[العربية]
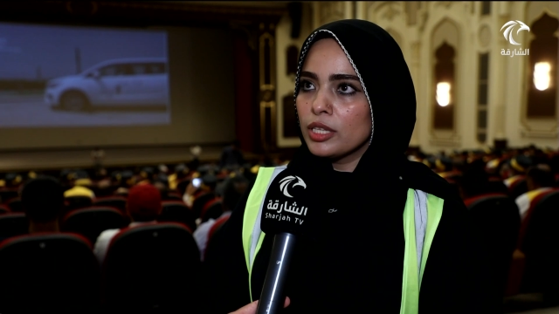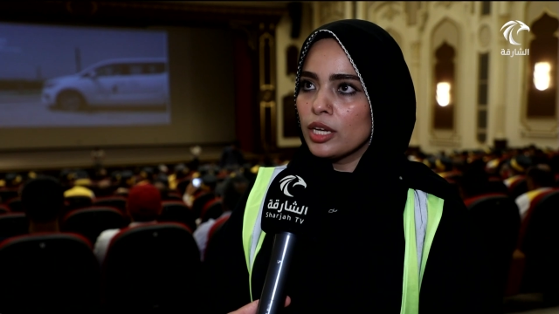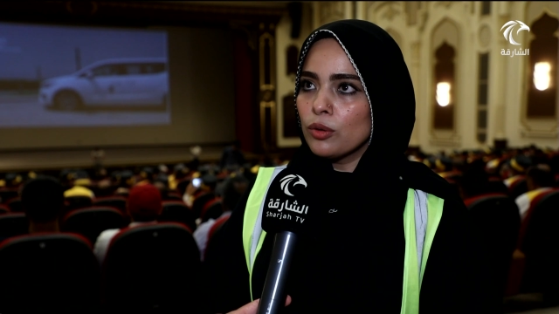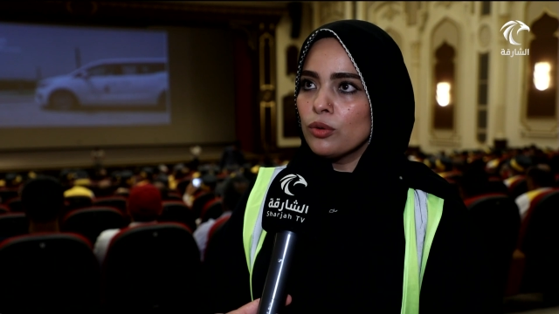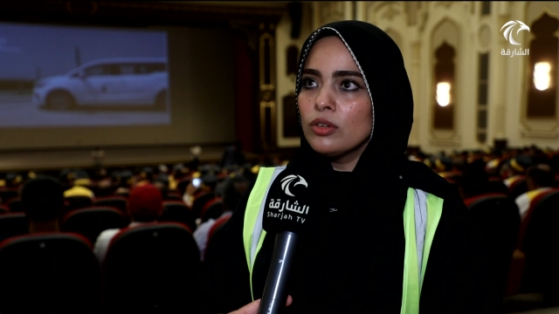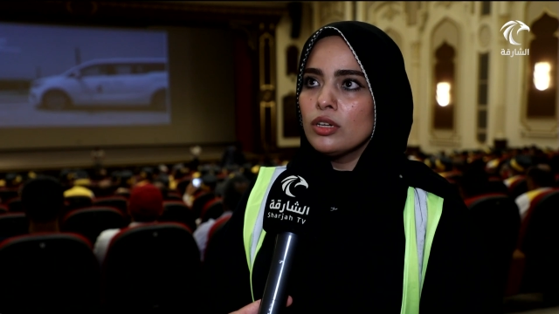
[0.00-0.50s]

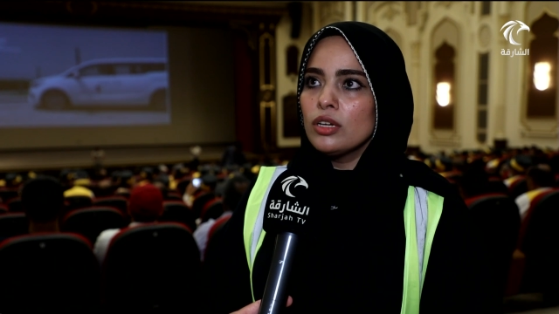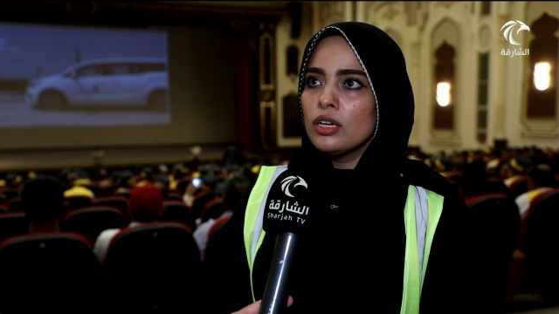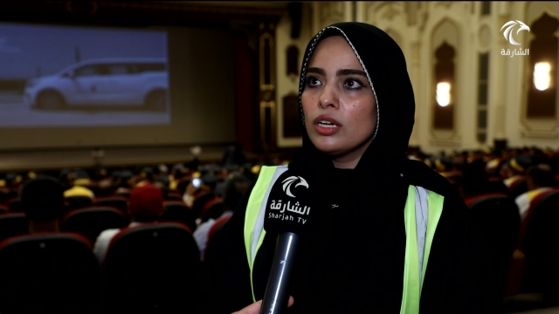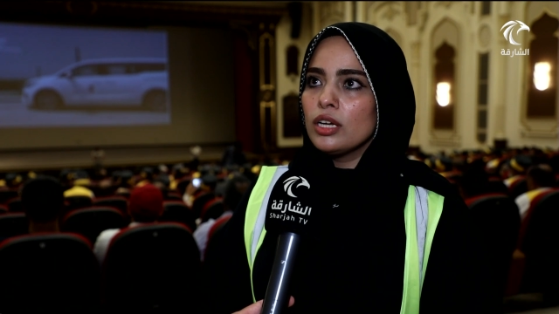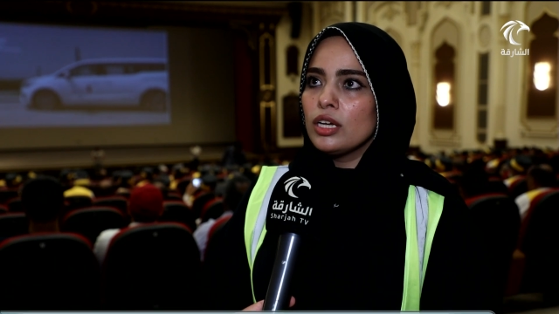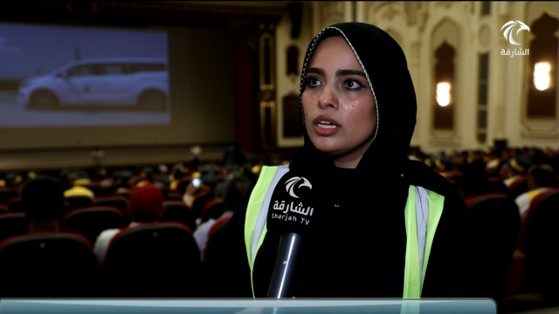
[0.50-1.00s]
بتاعه
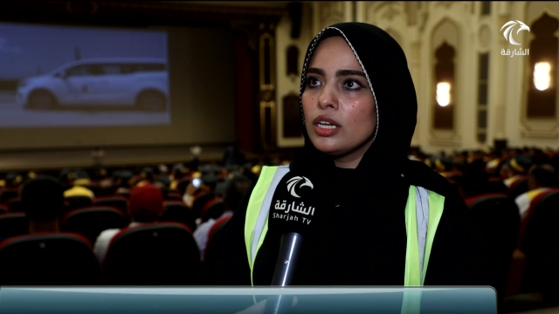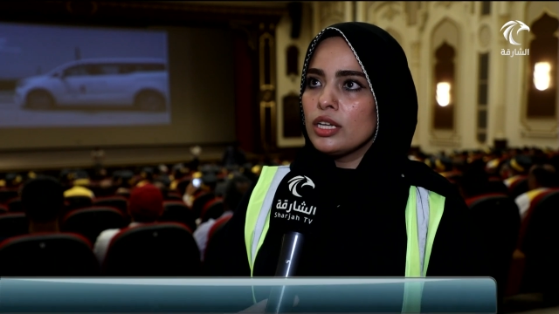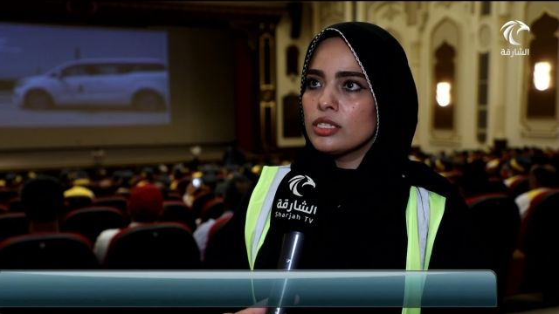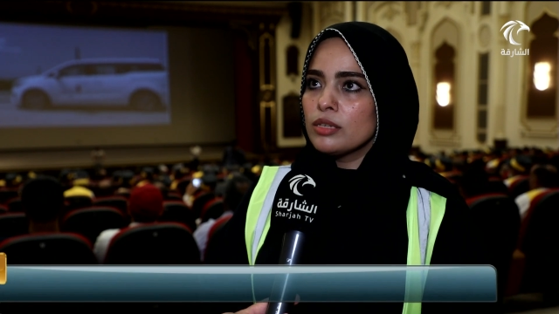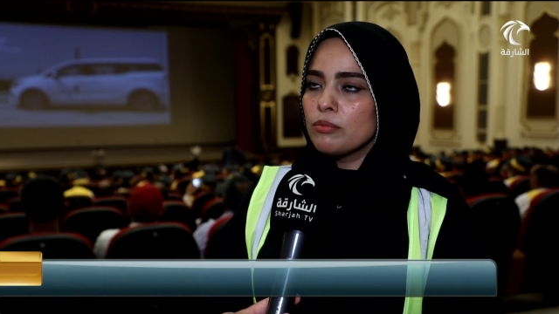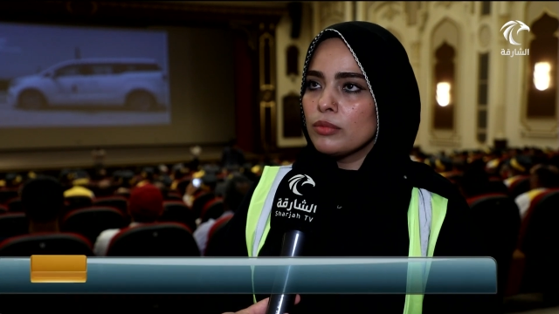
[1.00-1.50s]
آه،
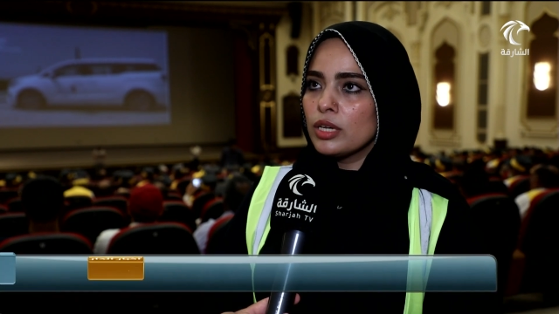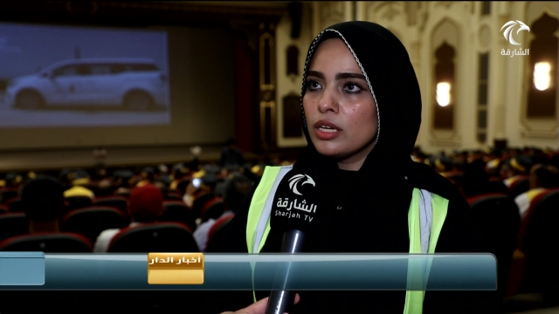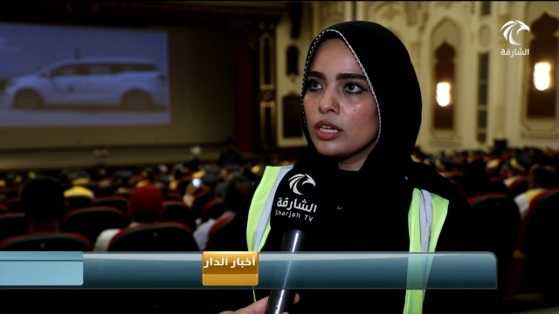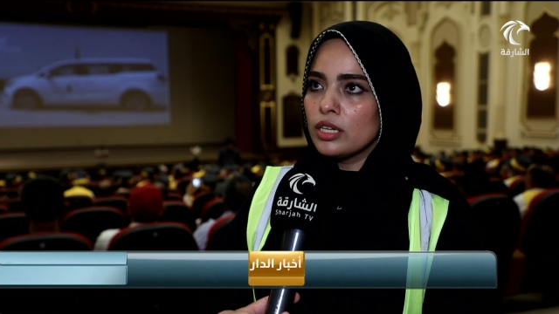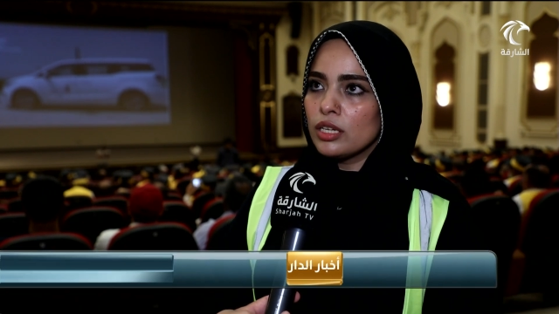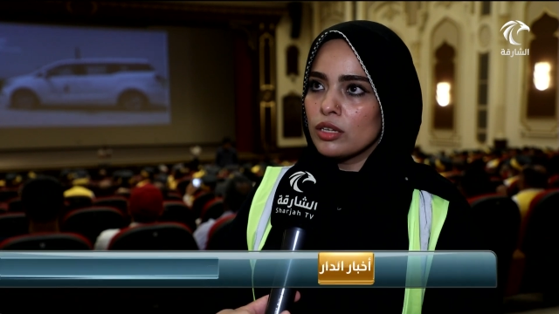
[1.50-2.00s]
لازم
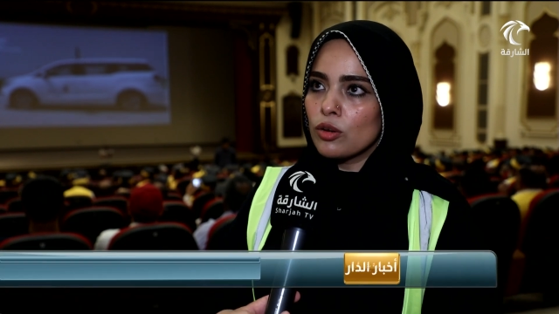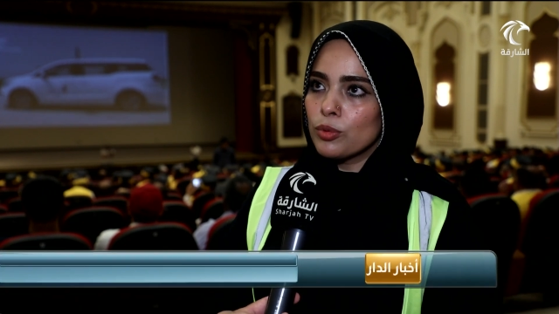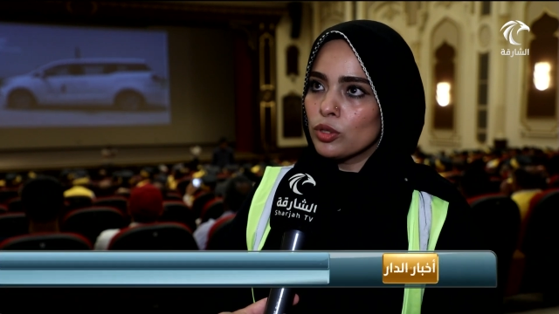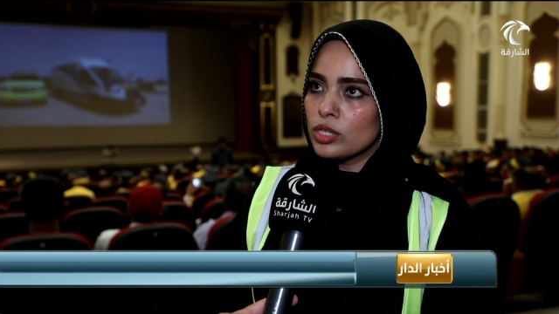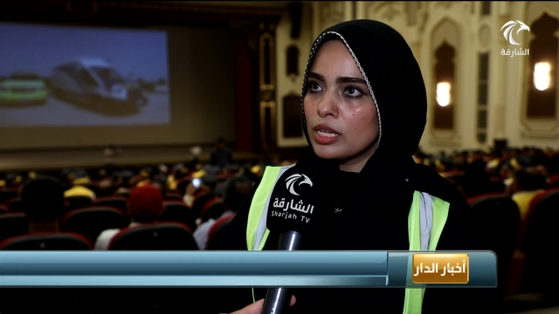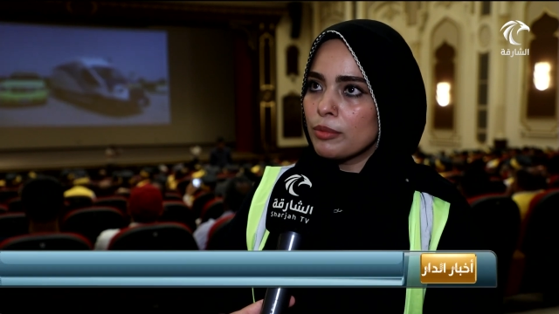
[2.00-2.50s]

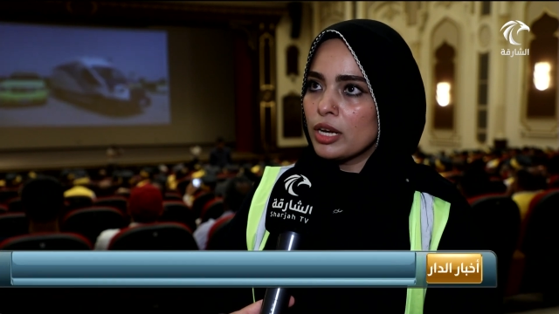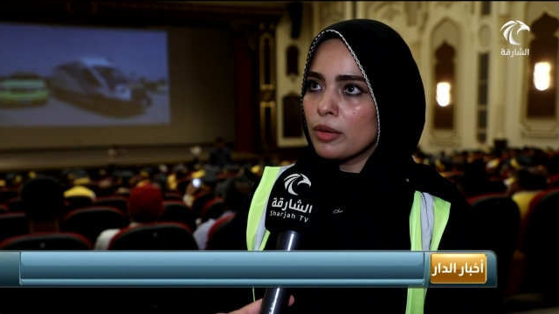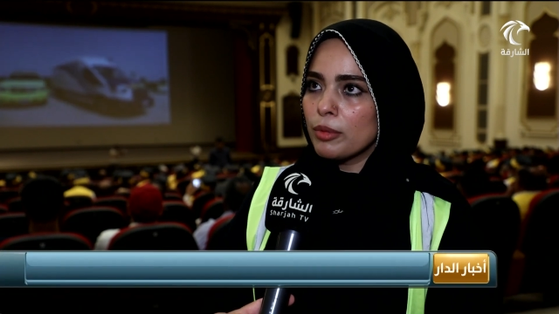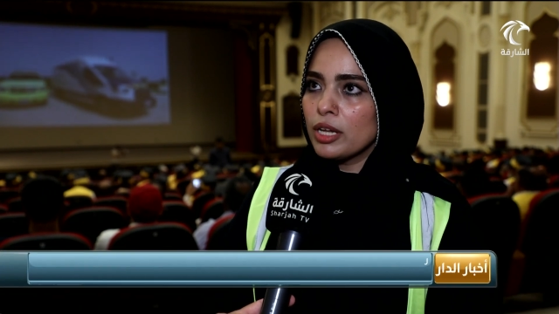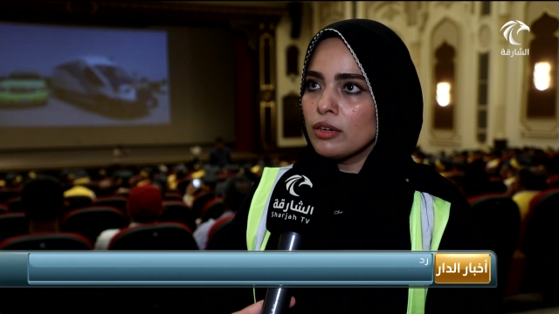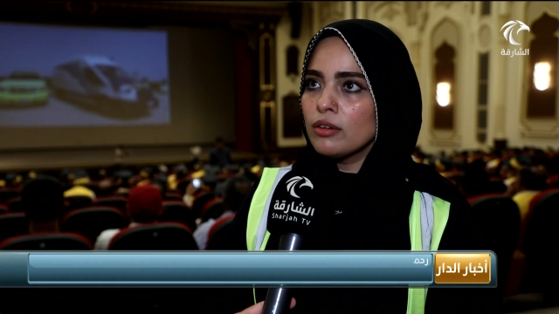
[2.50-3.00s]
يربط حزام
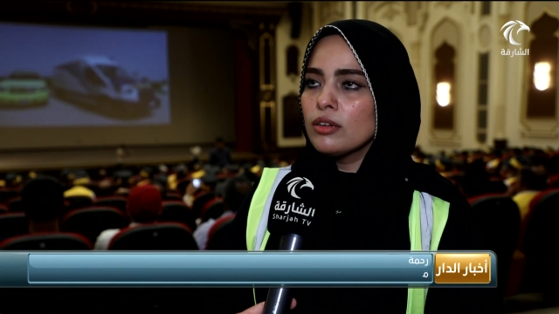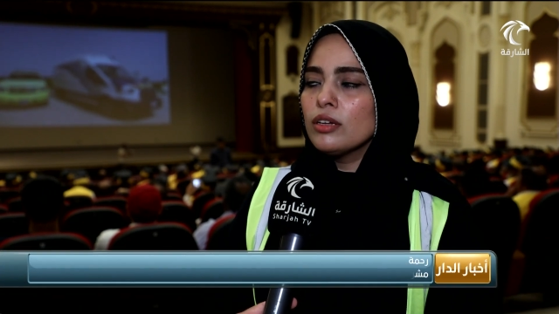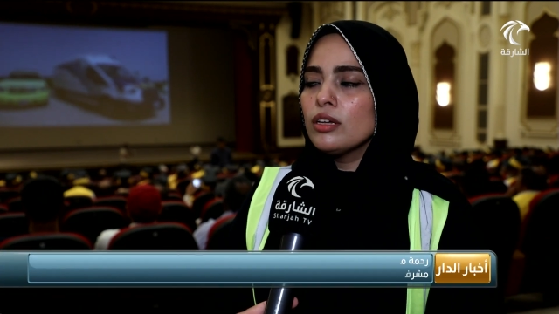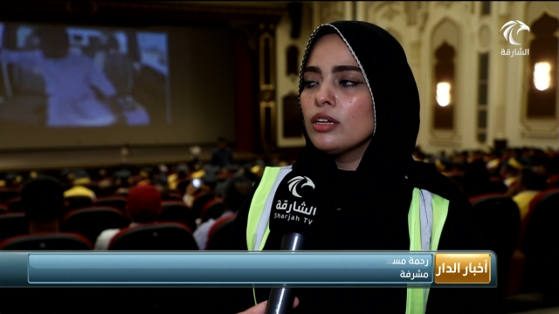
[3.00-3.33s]
الأمان